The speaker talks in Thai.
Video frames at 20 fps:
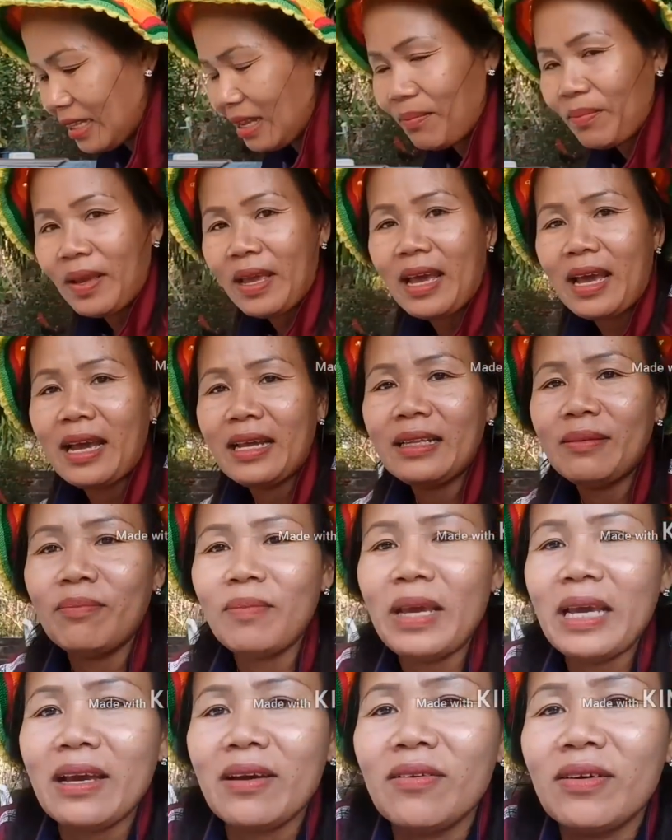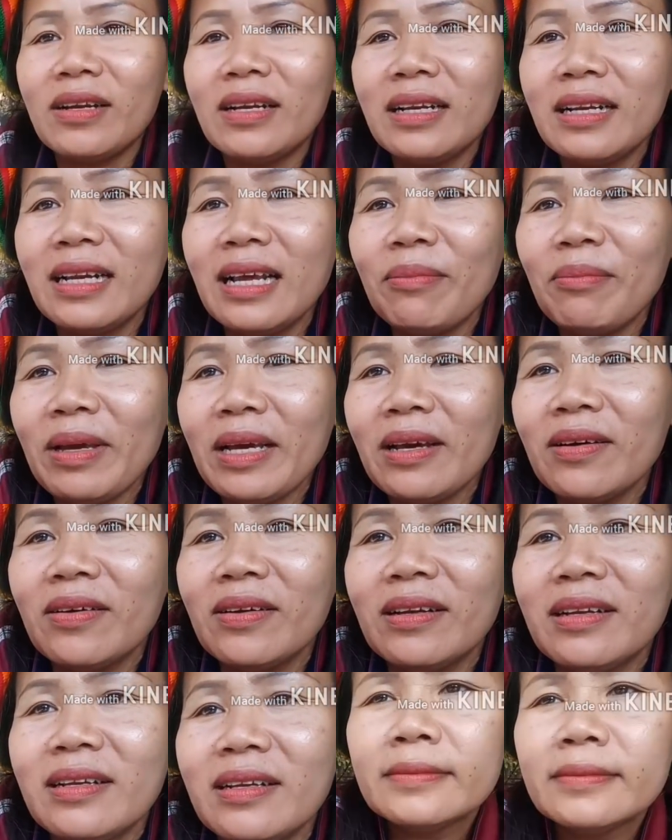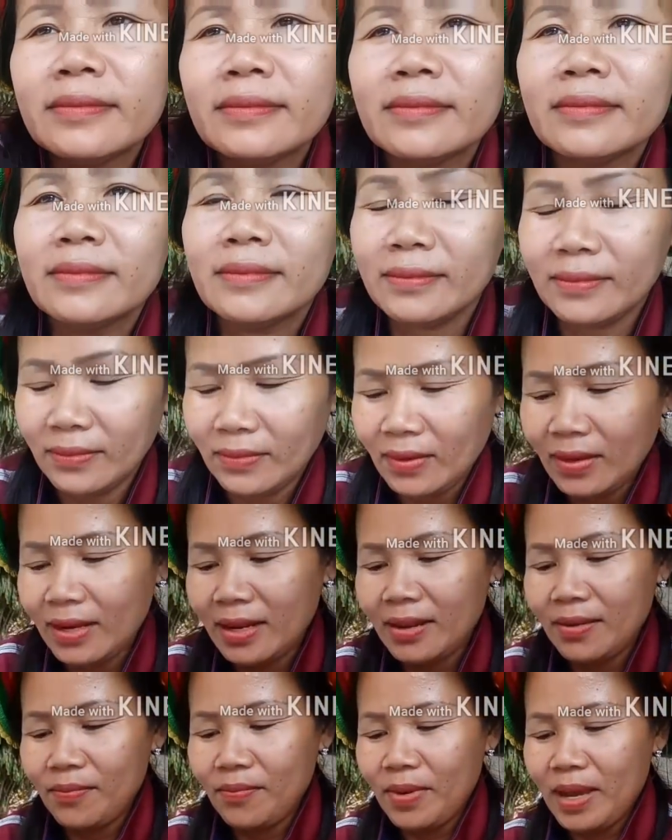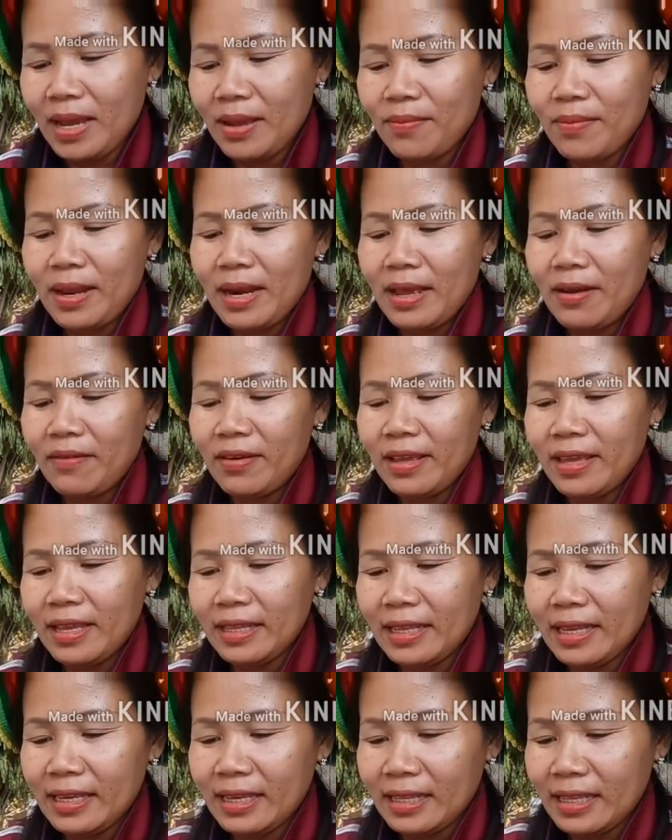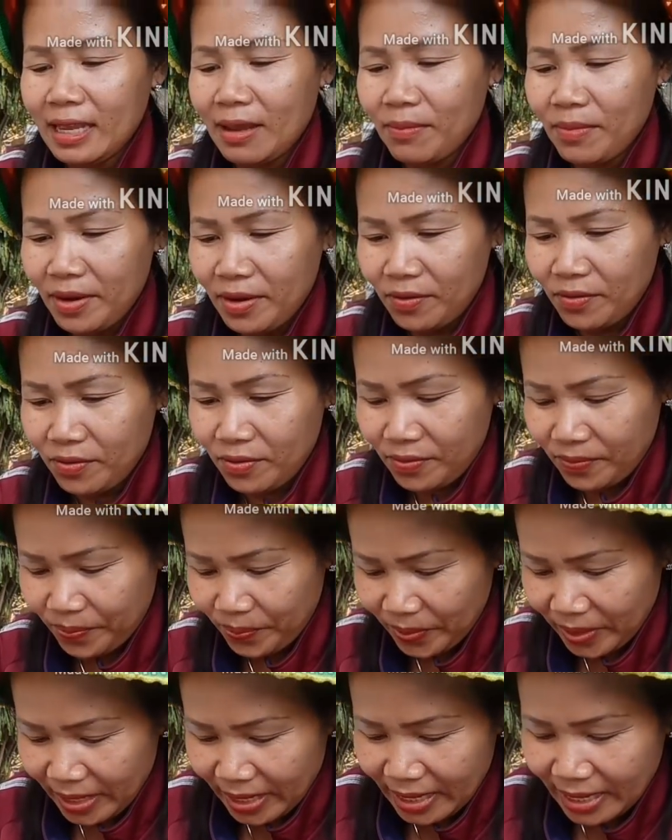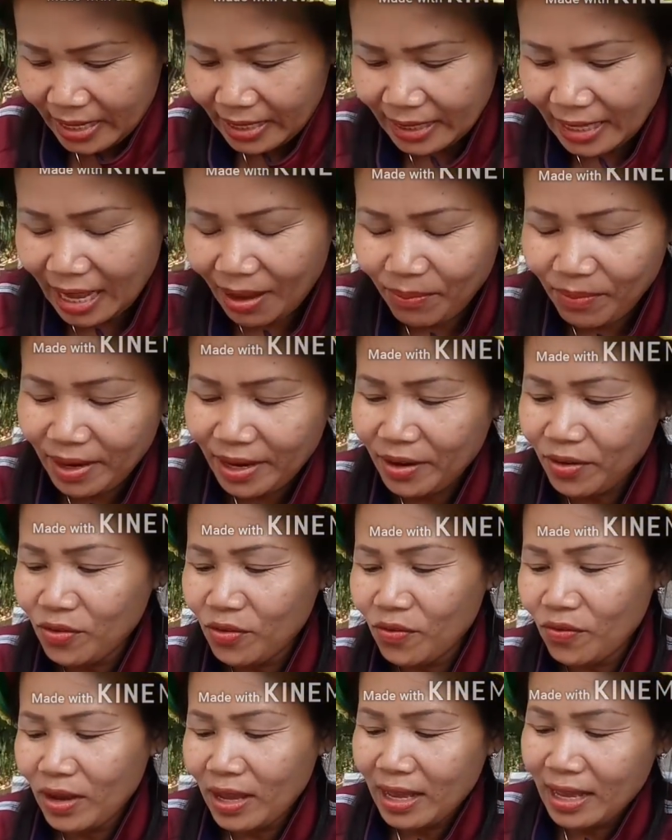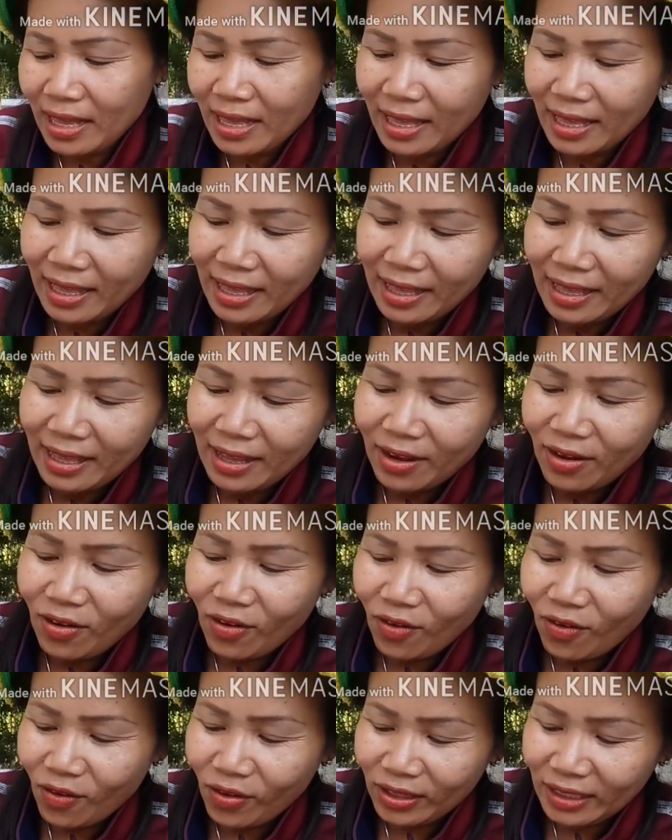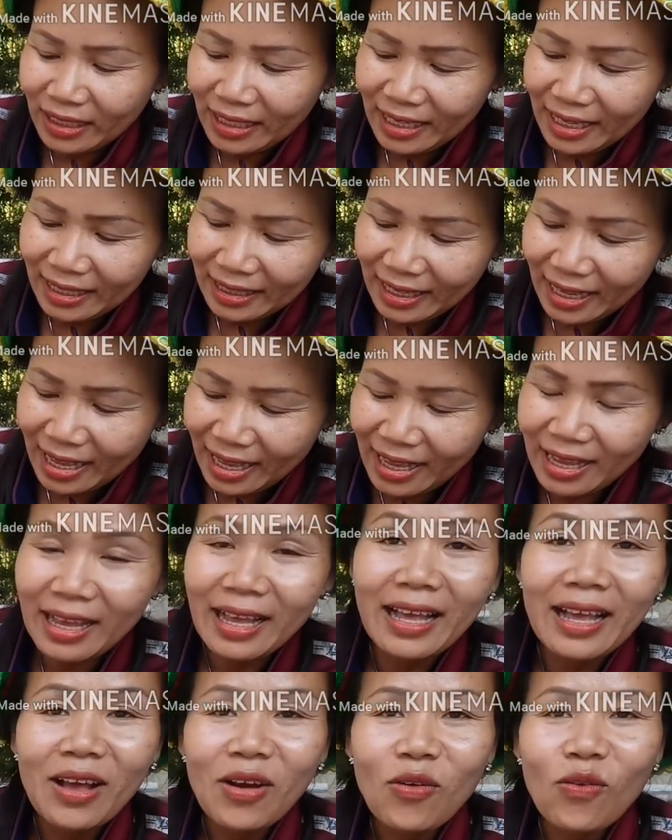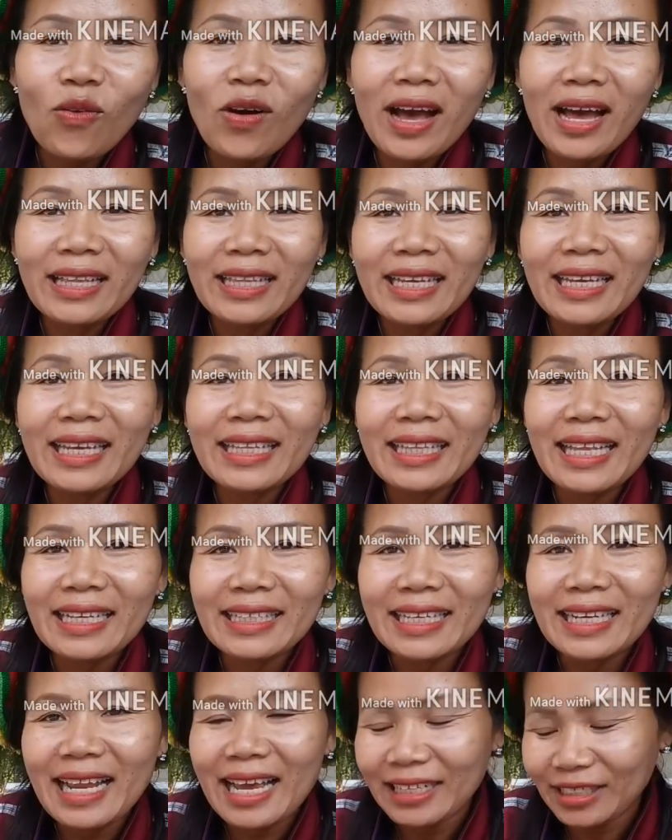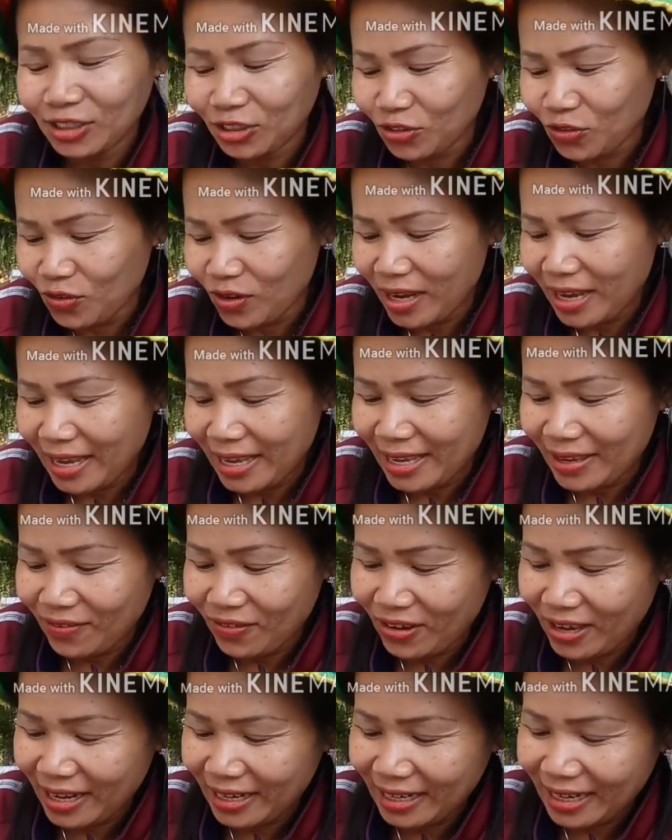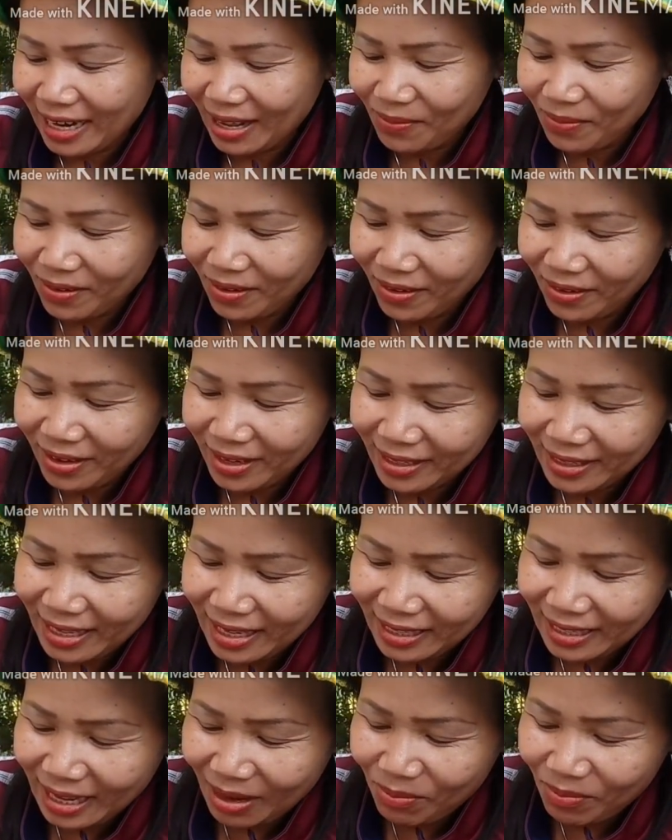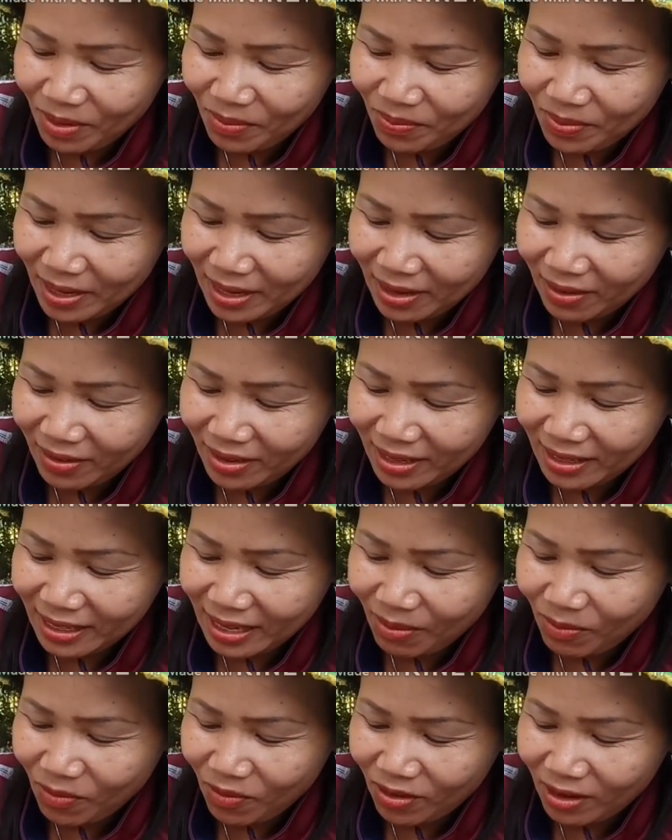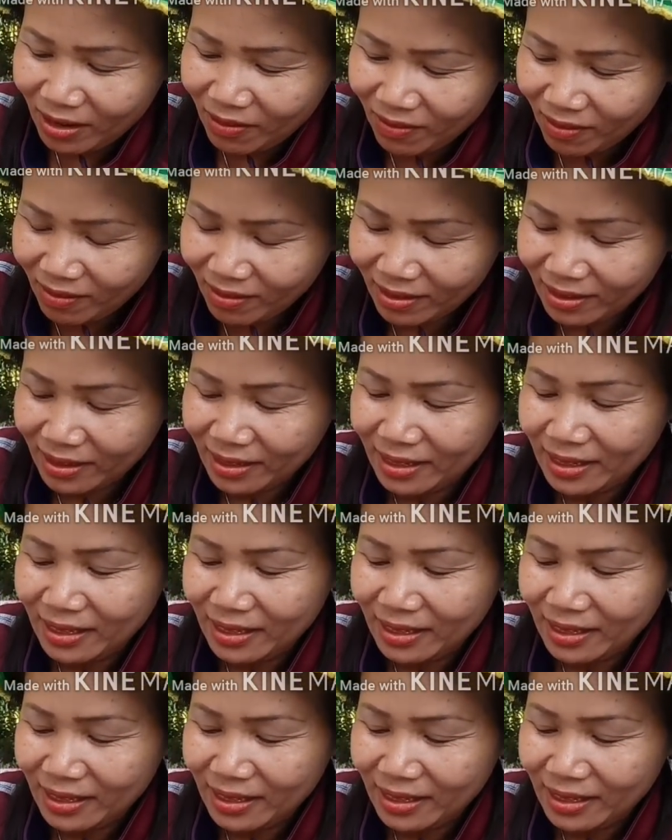ยตาไปหาแม่ก่อนหาแม่ก่อนมามาแล้วเดี๋ยวยตาจะทำให้ดูทำให้ดูว่าก่อนที่เยตา กว่าที่เยตาจะได้ส่งให้แฟนกลับเนาะเยตาทำไม่เป็นเนาะเยตาบอกแล้วเนาะ